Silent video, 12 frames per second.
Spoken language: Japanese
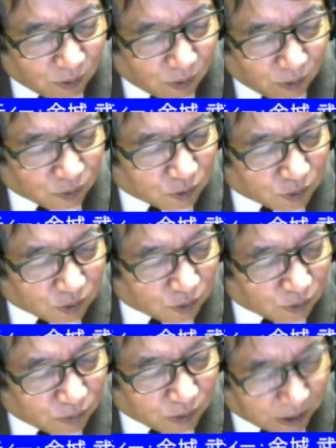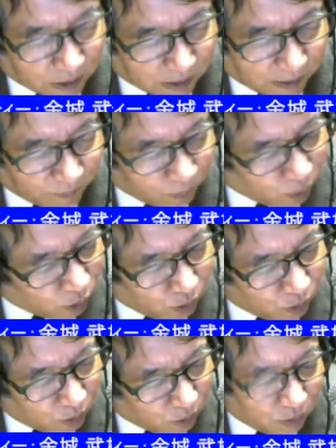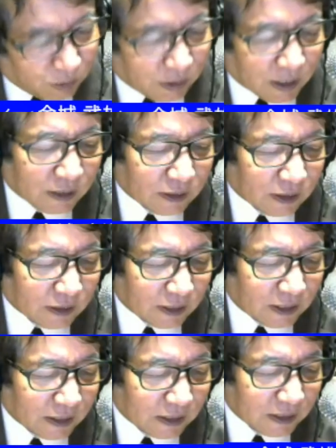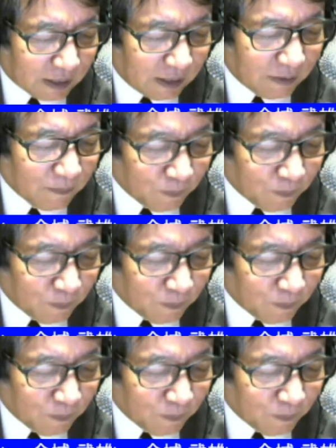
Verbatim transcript: 落とすこともできないもうこれは簡単ではないですね